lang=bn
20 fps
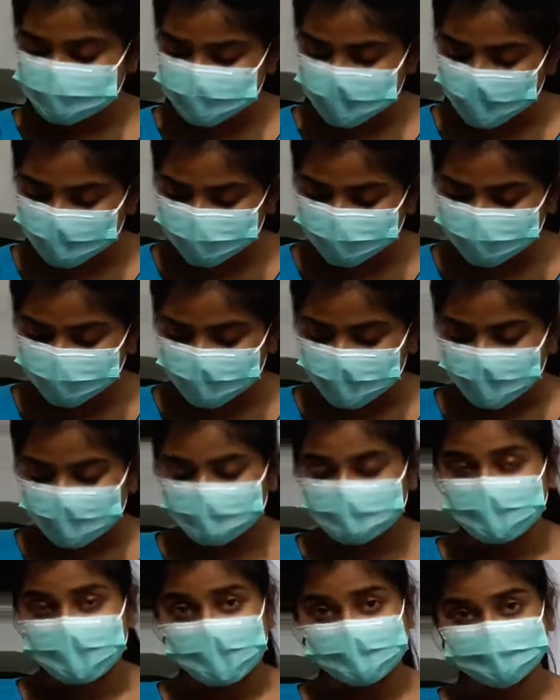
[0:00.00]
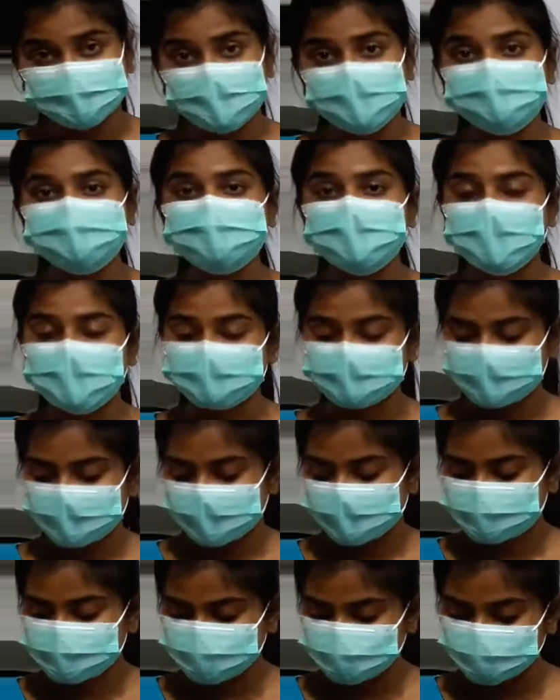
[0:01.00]
যেমন বাদাম নারকেল
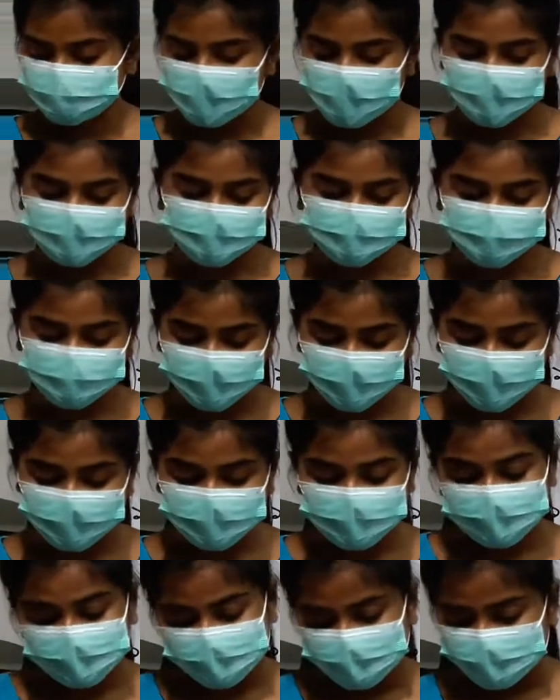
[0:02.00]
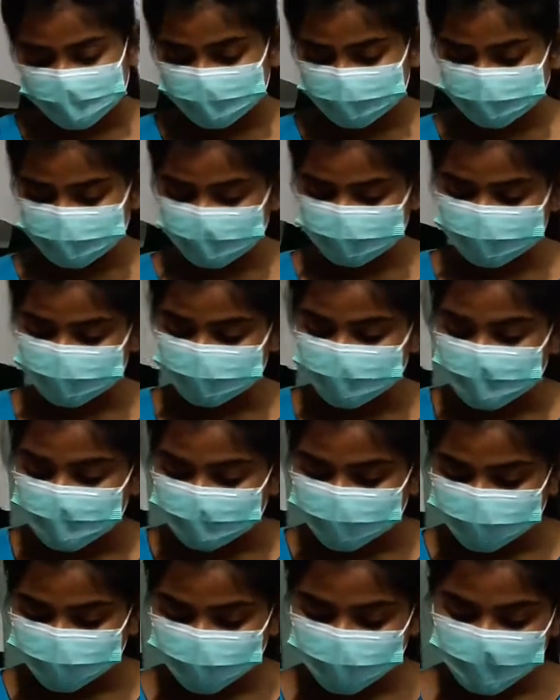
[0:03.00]
সুপারি বেল ইত্যাদি
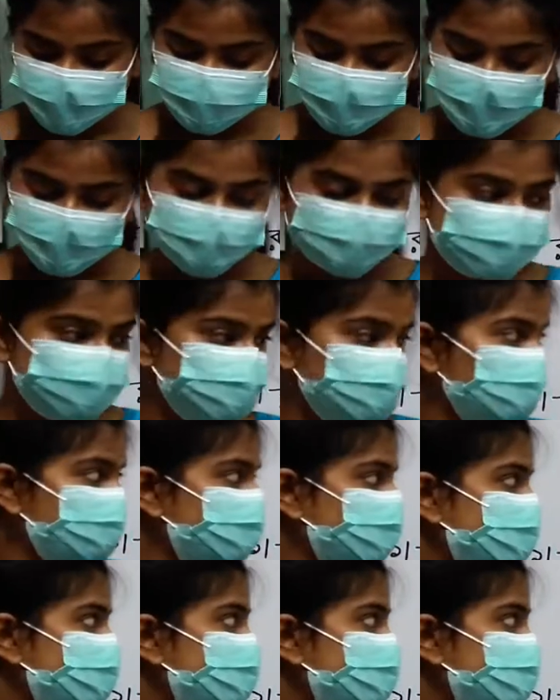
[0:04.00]
তোমরা দেখো ছবিতে